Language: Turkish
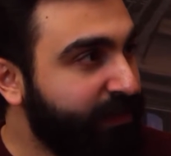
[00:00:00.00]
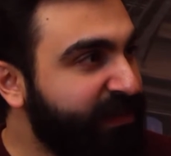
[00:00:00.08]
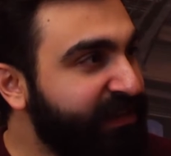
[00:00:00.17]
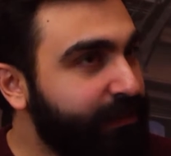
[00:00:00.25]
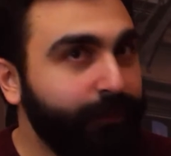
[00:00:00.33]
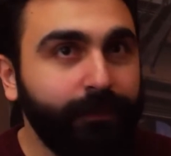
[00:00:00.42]

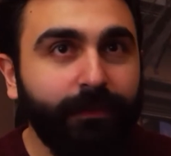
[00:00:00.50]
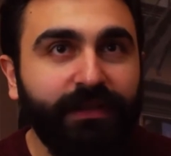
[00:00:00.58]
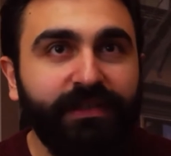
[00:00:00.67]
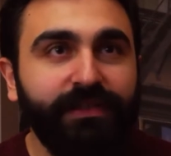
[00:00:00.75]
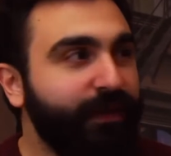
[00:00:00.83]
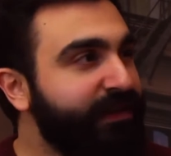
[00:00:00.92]
kıs,
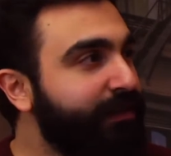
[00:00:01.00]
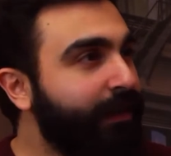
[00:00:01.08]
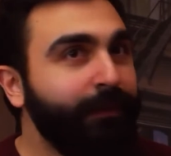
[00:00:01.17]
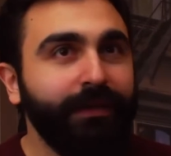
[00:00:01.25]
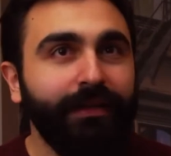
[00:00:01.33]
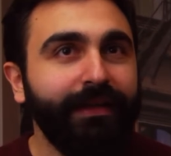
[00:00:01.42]

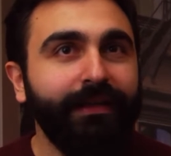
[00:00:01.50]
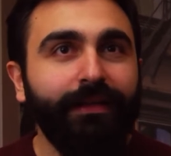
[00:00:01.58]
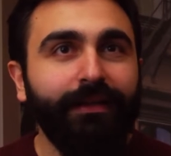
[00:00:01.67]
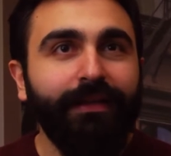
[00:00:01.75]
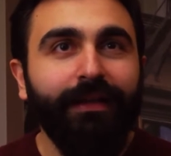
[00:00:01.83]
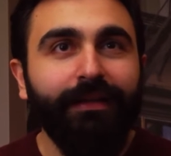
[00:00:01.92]
kısfasına mı
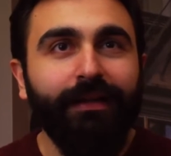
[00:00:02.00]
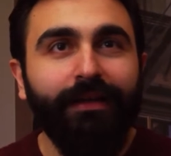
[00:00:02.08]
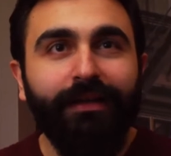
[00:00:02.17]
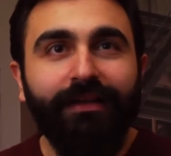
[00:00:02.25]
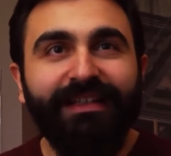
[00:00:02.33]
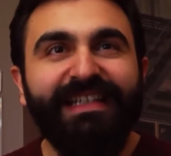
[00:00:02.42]
neyinde, neyinde
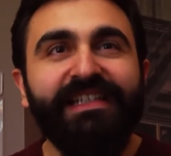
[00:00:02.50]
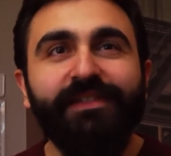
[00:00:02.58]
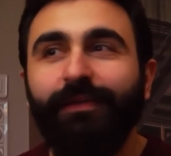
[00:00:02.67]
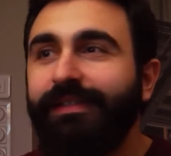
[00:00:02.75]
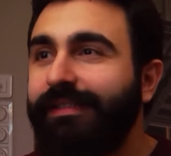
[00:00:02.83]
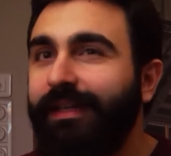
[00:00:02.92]
derler?
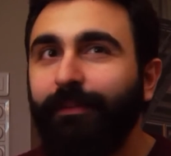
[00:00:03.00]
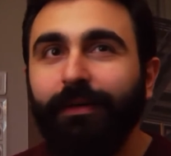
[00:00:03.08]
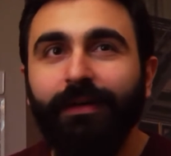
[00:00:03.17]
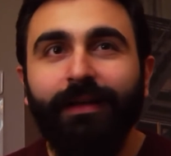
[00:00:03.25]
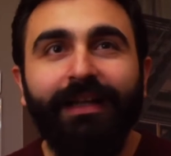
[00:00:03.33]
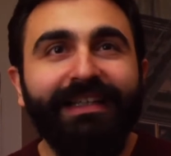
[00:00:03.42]
Kisvesine,
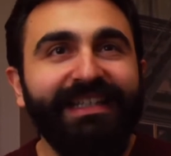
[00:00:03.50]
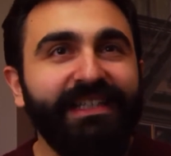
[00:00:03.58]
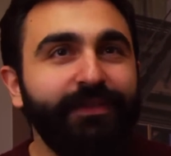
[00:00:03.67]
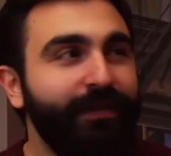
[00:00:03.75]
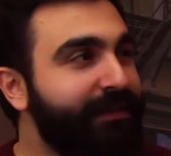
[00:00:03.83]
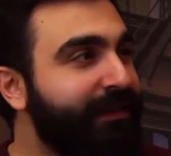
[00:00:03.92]
Kisvesine mi?
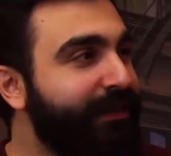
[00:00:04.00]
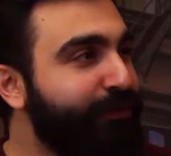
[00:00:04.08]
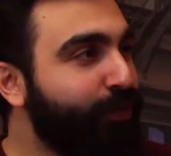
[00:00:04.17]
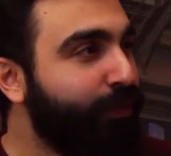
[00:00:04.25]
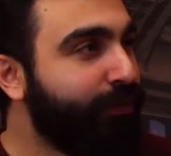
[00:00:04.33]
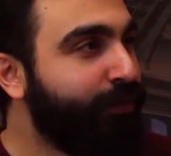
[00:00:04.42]
Kisvesine
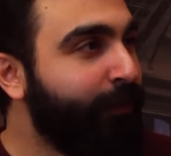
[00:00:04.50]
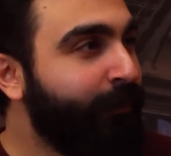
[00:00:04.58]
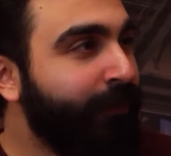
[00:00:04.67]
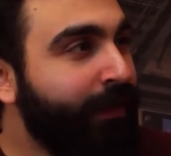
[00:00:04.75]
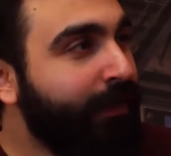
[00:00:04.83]
soktum.